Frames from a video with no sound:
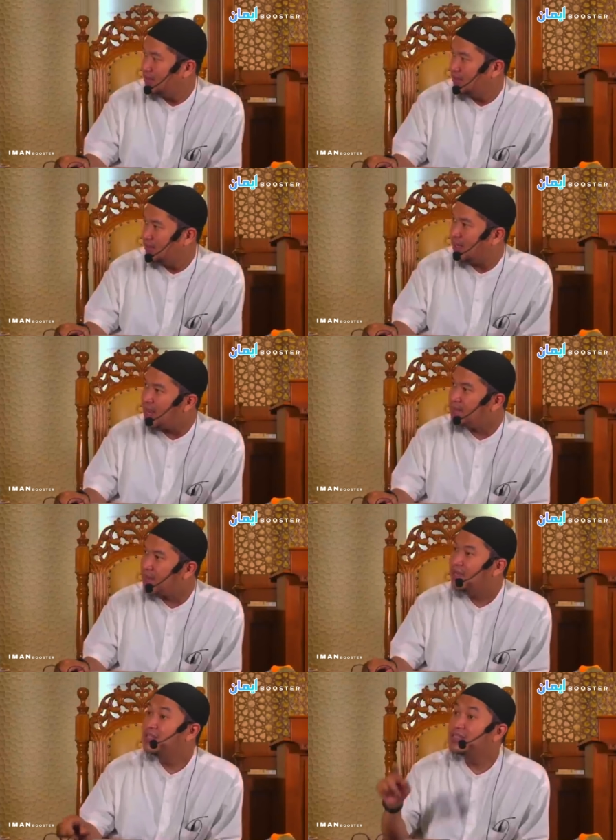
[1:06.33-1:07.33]
Karena apa?
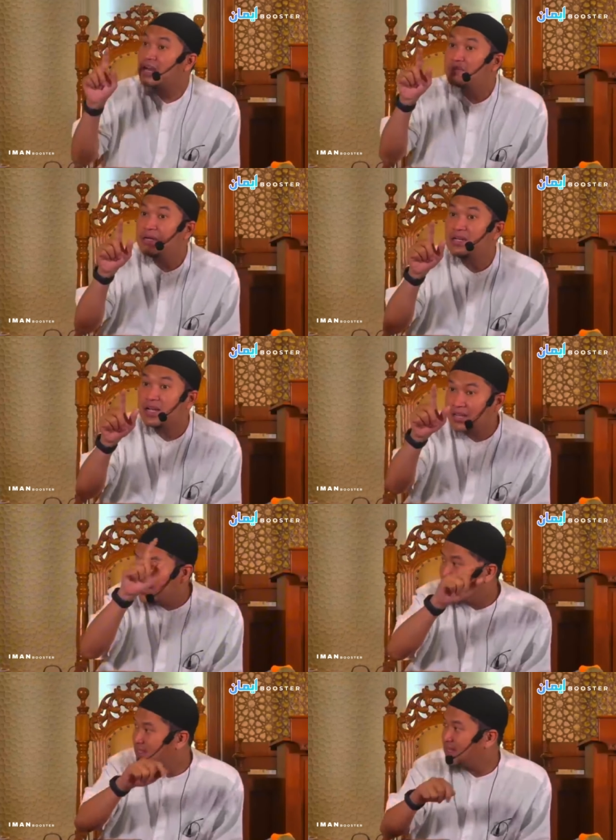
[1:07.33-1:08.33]
Cara pendidikannya
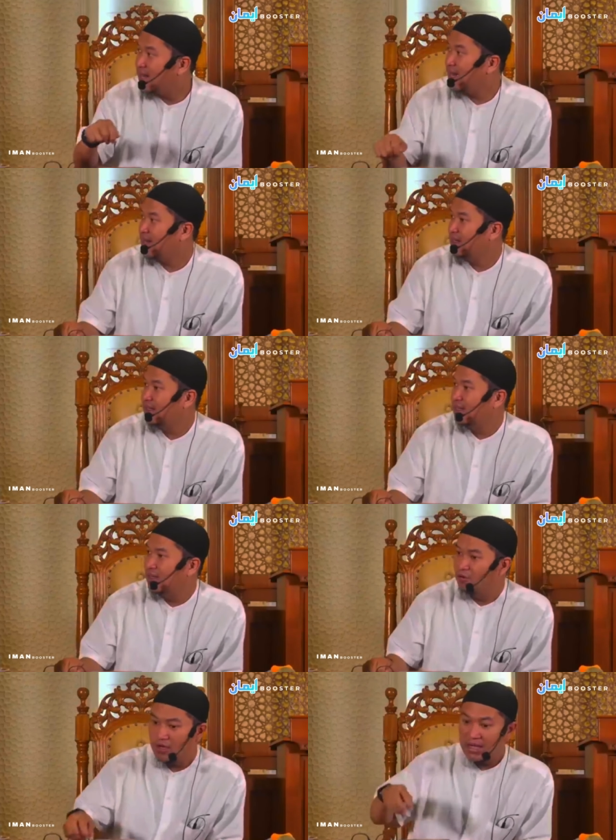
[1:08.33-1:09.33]
kita salah.
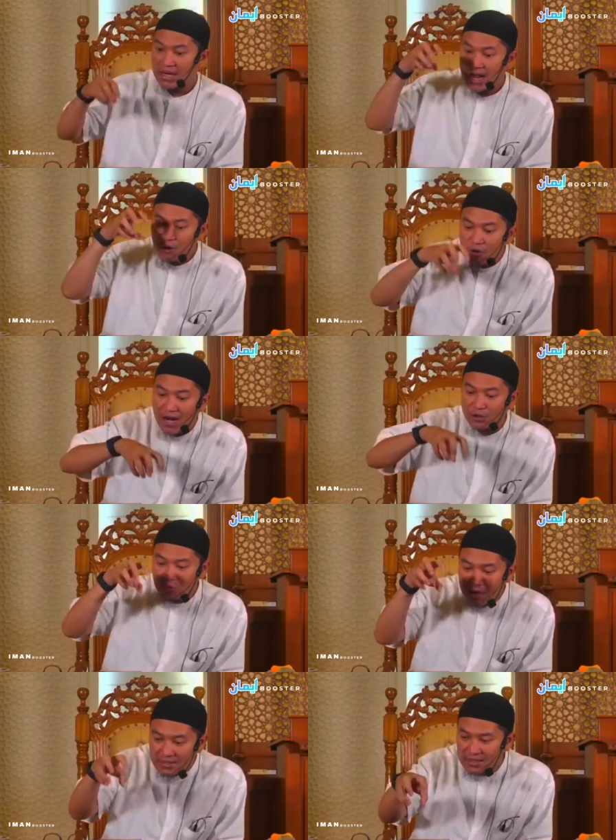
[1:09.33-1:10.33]
Loh, kalau orang
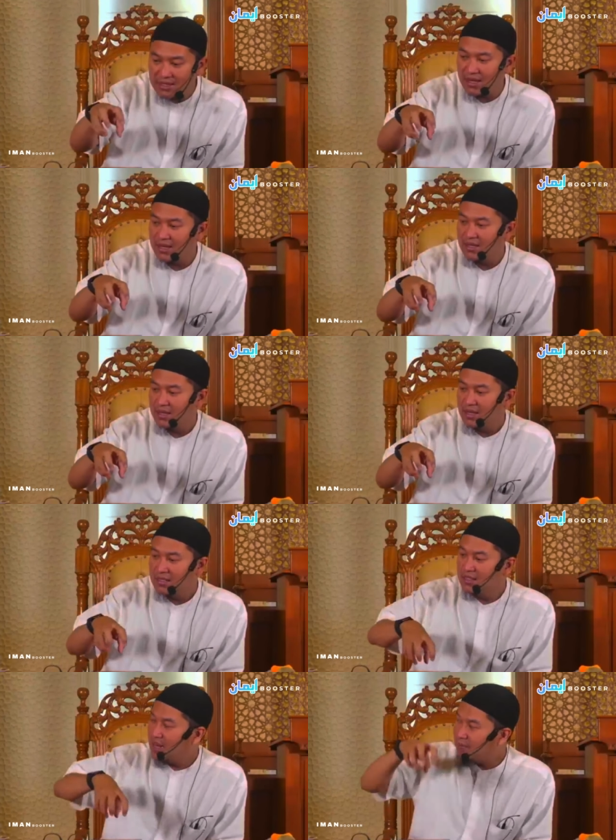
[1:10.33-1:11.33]
tua saja,
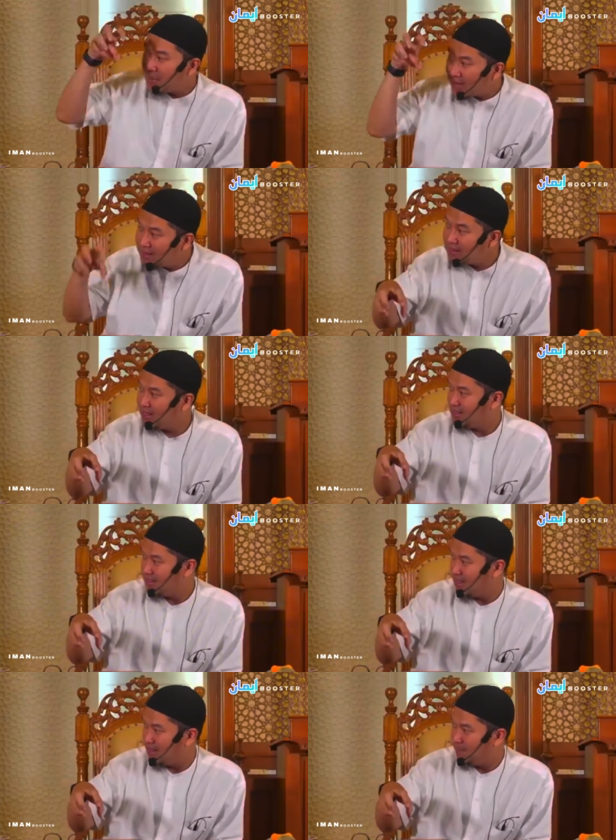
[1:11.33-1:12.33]
di dalam parenting
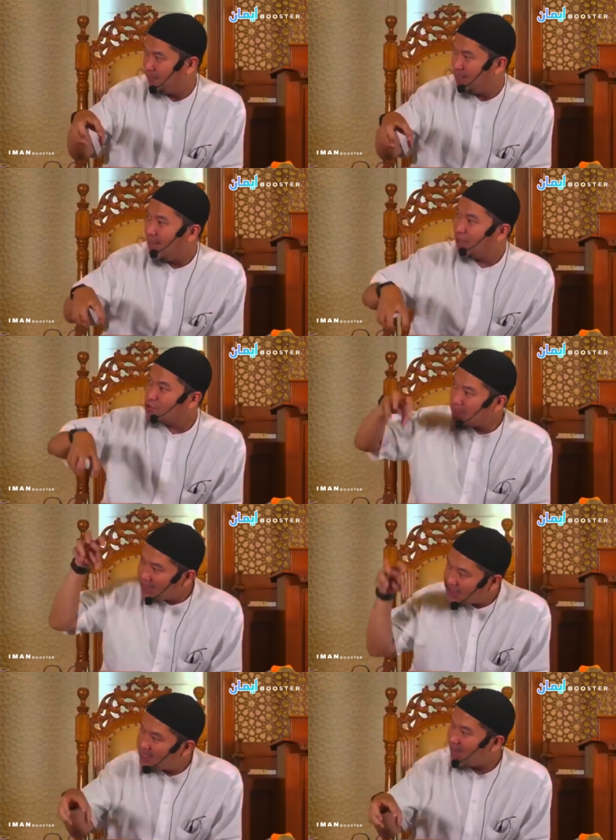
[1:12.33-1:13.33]
saja, harus
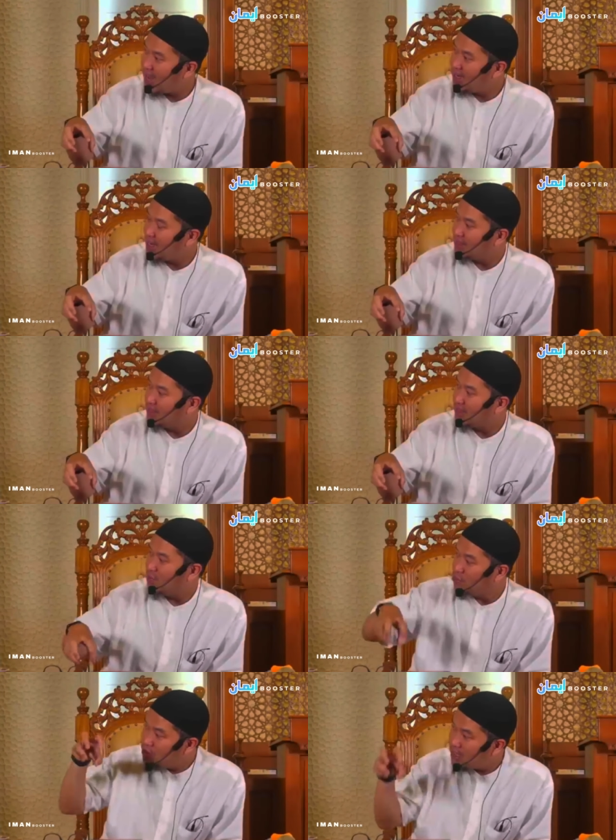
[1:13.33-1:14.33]
mengajari anak tentang
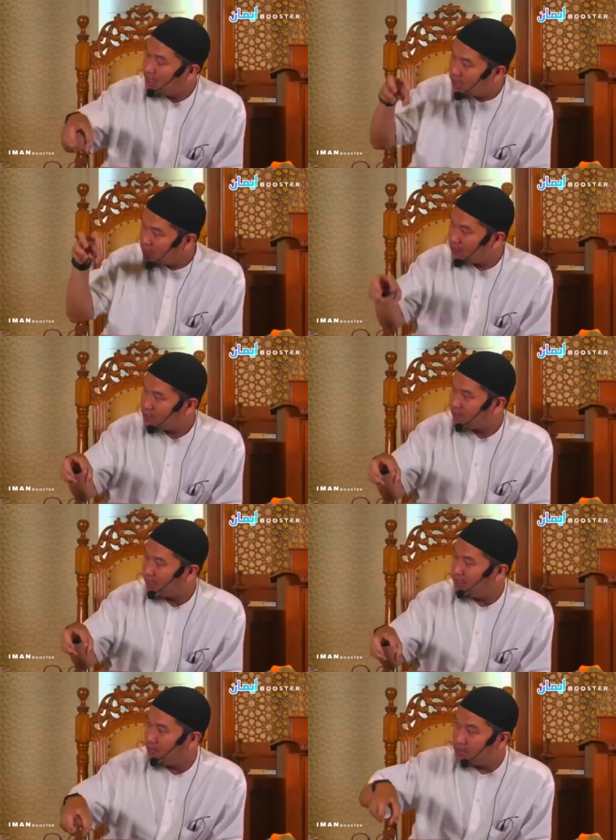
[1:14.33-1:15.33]
ujian hidup supaya
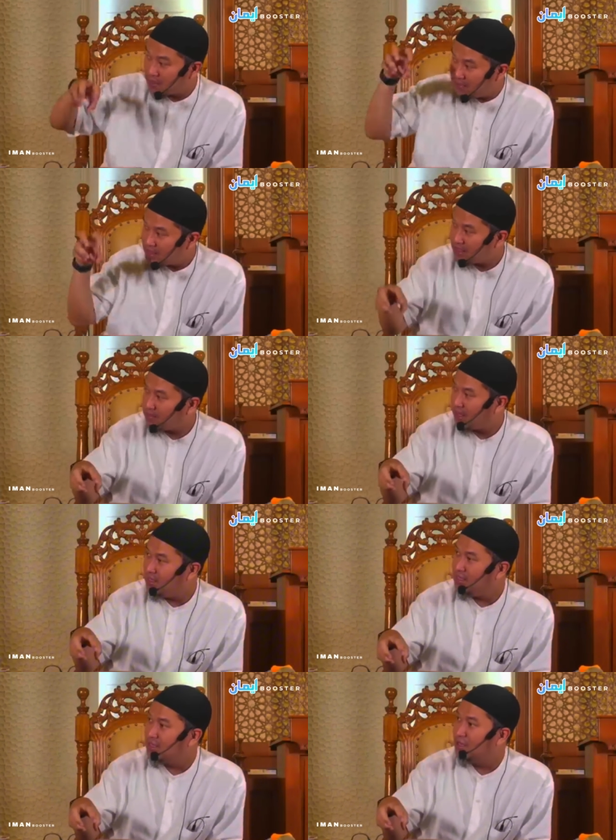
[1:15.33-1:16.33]
dia bisa belajar
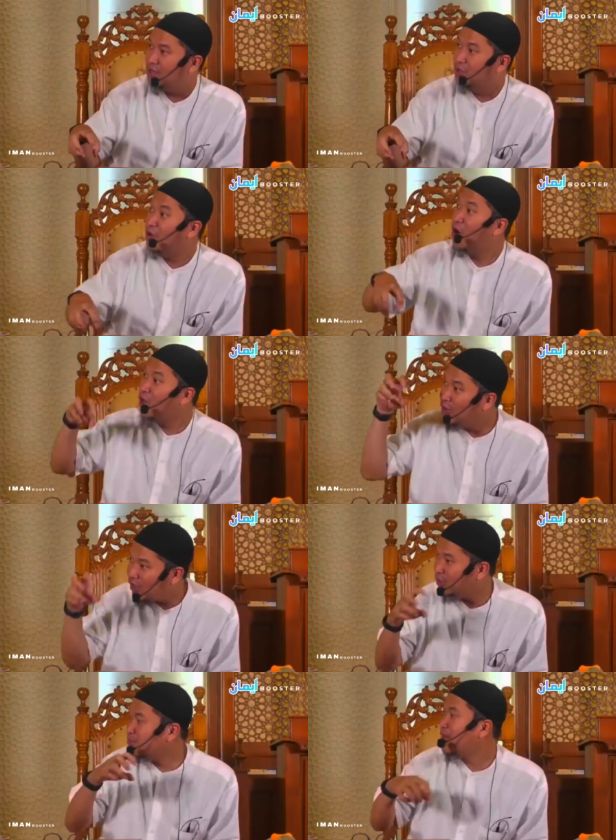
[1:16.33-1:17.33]
mandiri. Lu
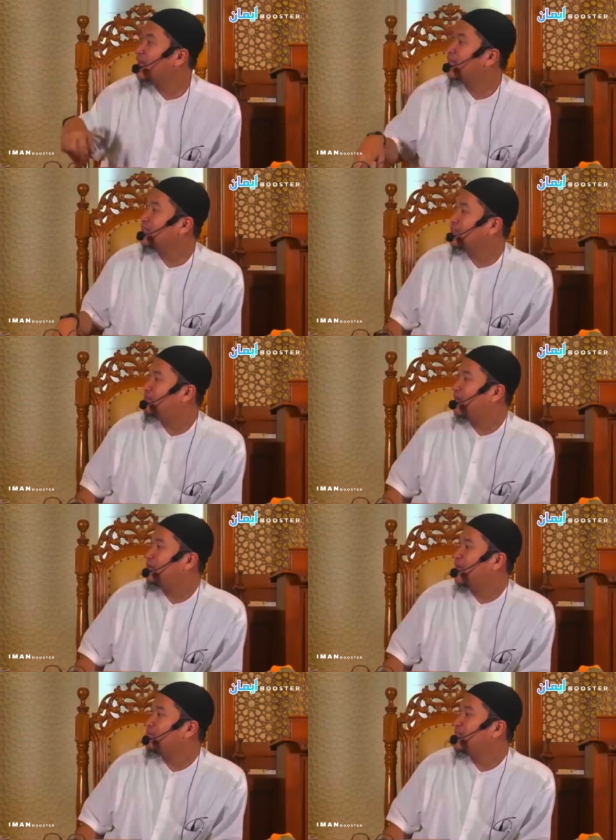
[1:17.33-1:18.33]
Allah itu paling ngerti
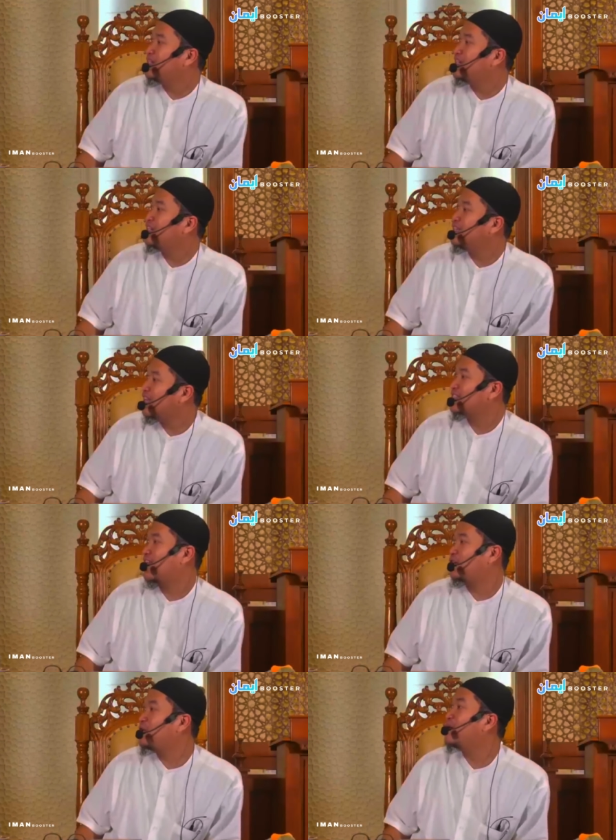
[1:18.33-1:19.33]
bagaimana mendidik kita
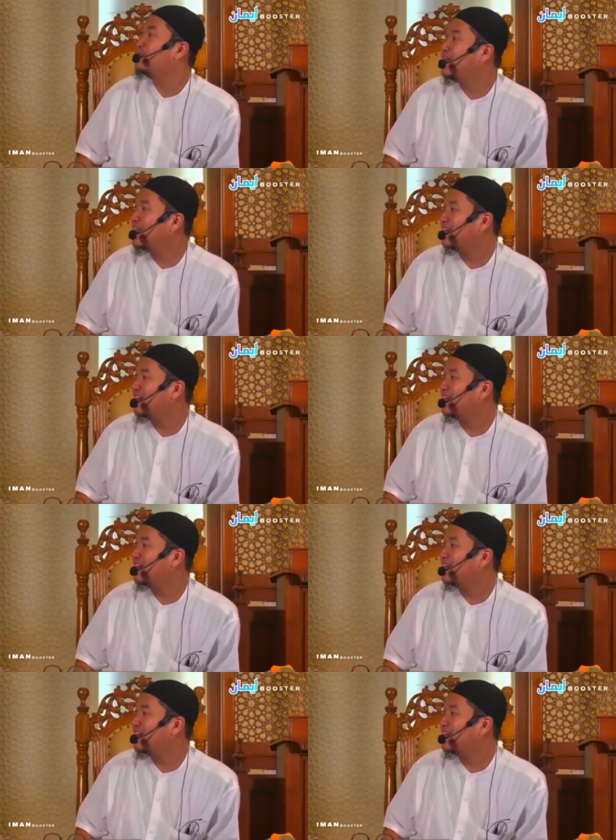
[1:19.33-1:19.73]
selaku orang banyak.